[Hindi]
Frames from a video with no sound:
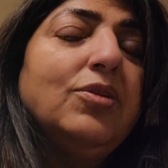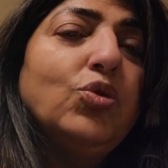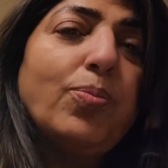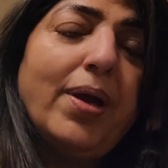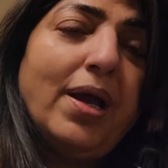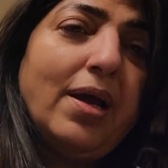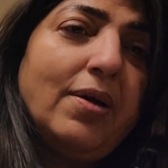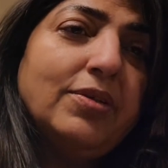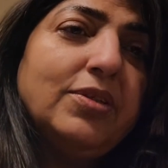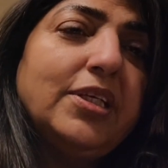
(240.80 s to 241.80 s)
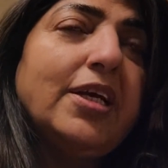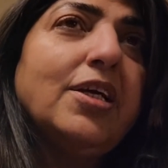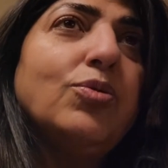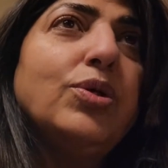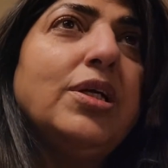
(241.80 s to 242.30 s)
तो मैं चेक
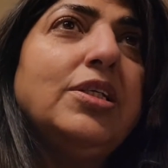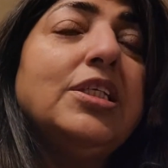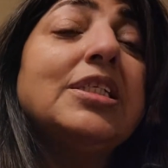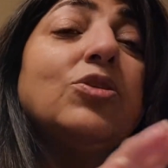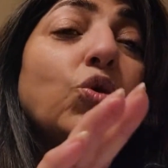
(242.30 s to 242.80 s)
करूँगी जिस